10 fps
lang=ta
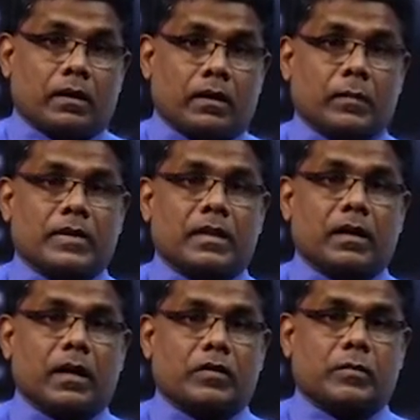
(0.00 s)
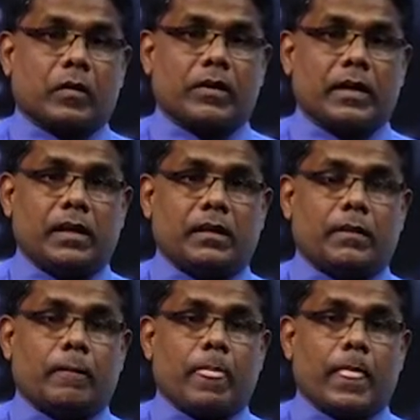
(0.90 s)
நபிசல்லாஸ்லம் அவர்கள்
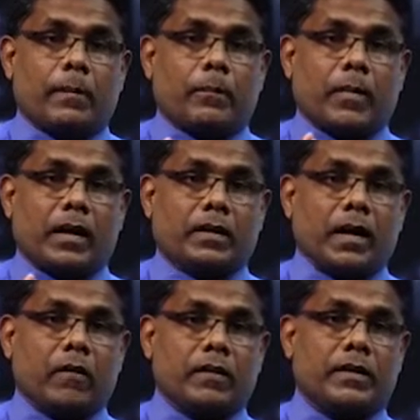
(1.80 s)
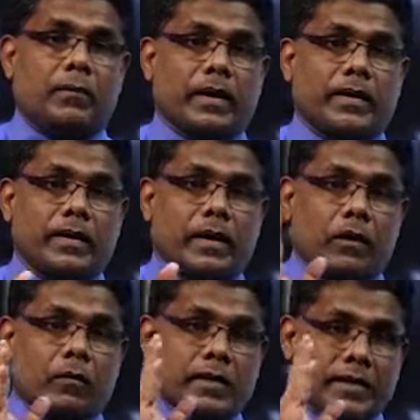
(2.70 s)
மக்காவிலிருந்து
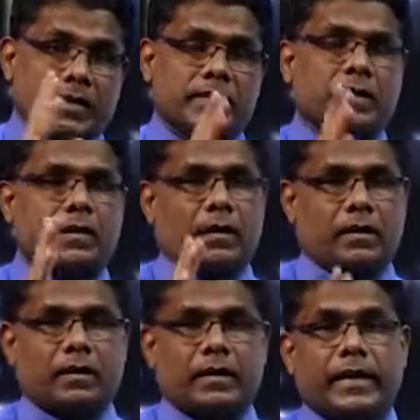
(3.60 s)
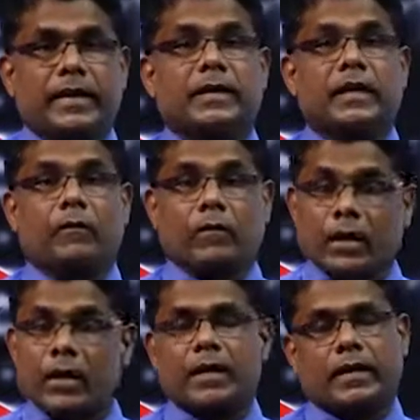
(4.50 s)
மதீனாவுக்கு ஹிஜ்ரத் சென்றார்கள் என்ற
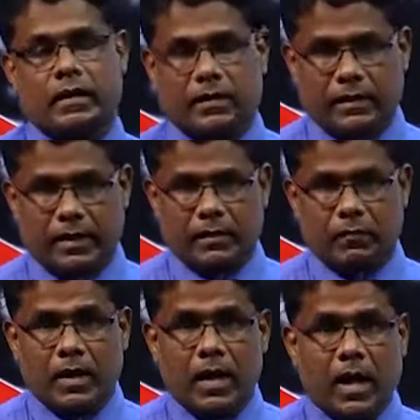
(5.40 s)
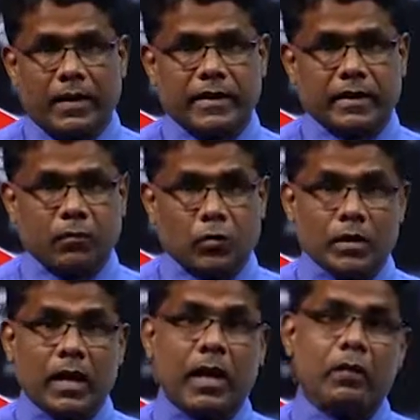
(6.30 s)
வரலாறு எங்களுக்கு தெரியும் அதற்கு
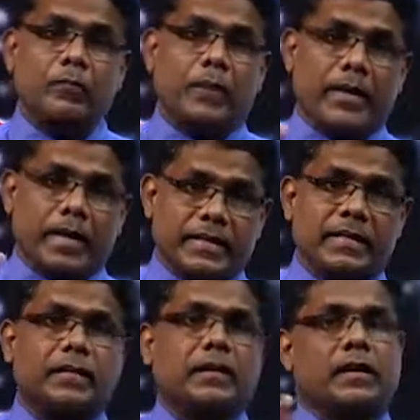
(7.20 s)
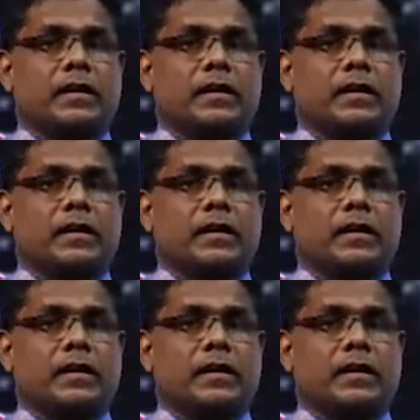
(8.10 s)
முன்னாலும் பல ஹிஜ்ரத்துகள்